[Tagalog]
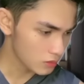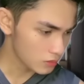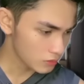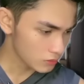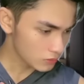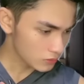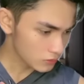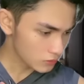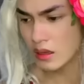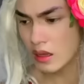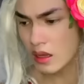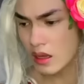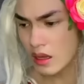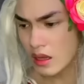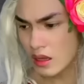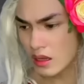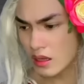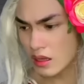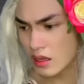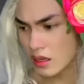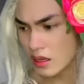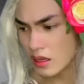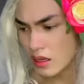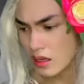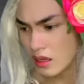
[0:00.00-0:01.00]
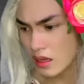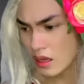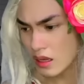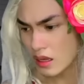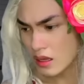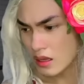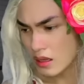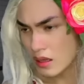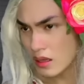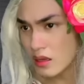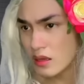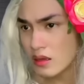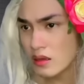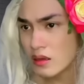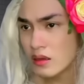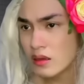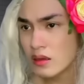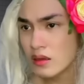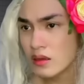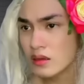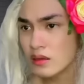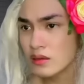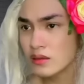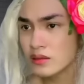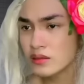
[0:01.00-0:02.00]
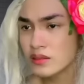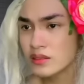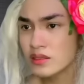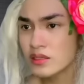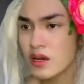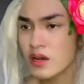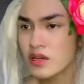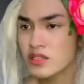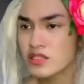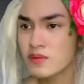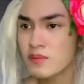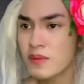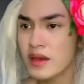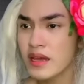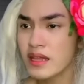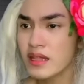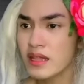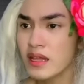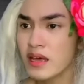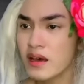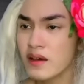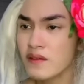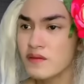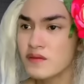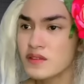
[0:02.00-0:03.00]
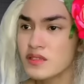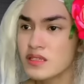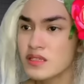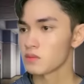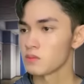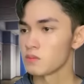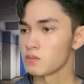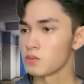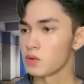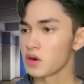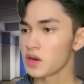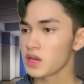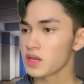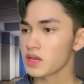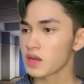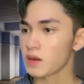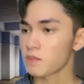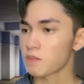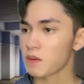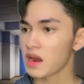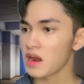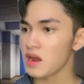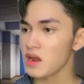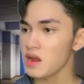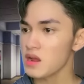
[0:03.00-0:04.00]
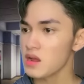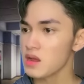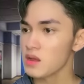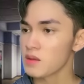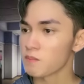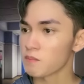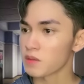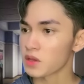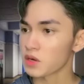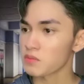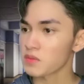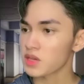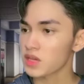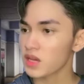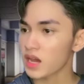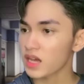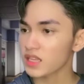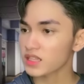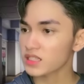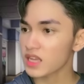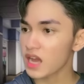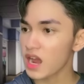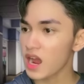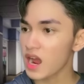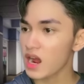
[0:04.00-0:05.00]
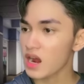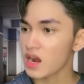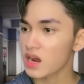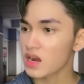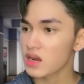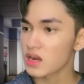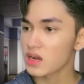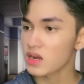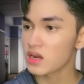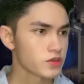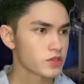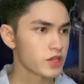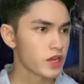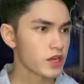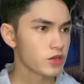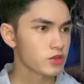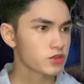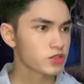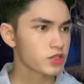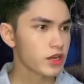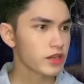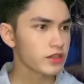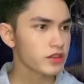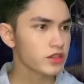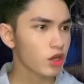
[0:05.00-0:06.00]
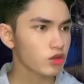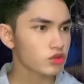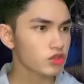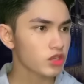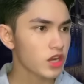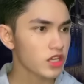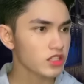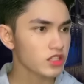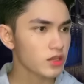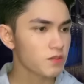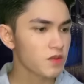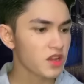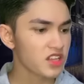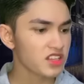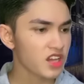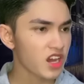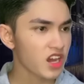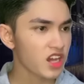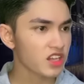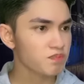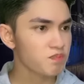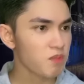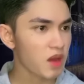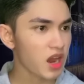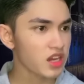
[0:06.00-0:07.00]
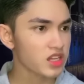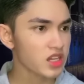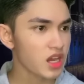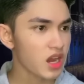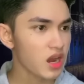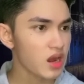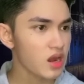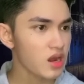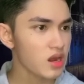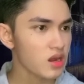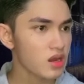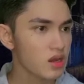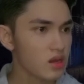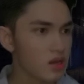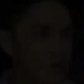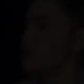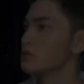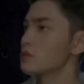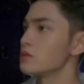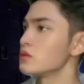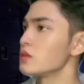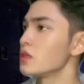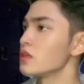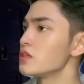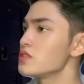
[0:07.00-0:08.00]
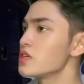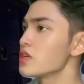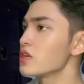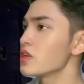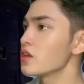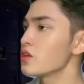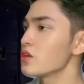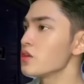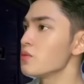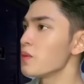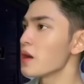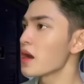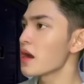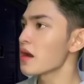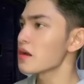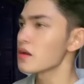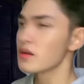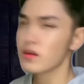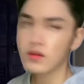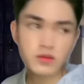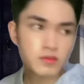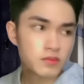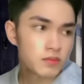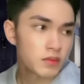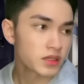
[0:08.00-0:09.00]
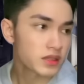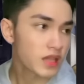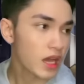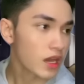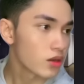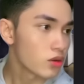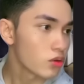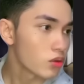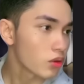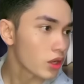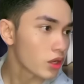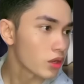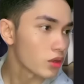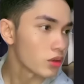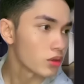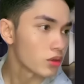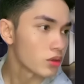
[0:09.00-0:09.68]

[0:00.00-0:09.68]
At saan kayo pupunta? Josh, my loves! Boy ka pa? Pero may kagat ka. Selos nga, hindi ako tinatablat. Kagat pa kaya? Nandyan na yung iba. Pagtago kayo.